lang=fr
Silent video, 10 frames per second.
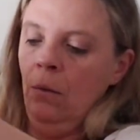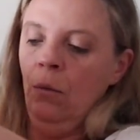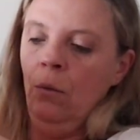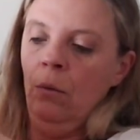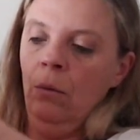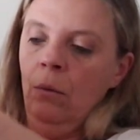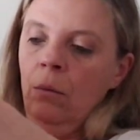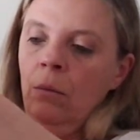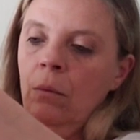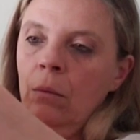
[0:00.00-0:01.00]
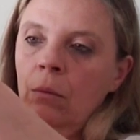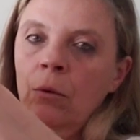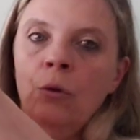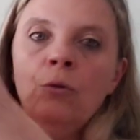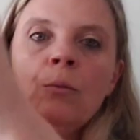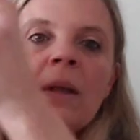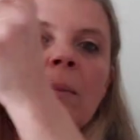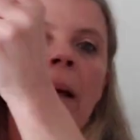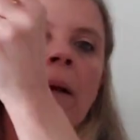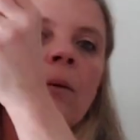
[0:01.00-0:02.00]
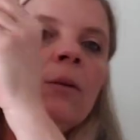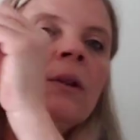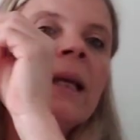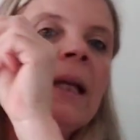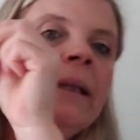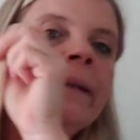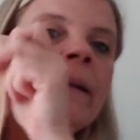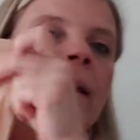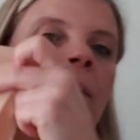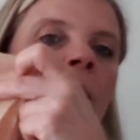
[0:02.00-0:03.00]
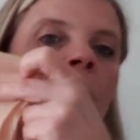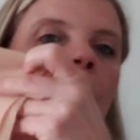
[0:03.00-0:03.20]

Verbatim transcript: ne nous mettent pas une qualité.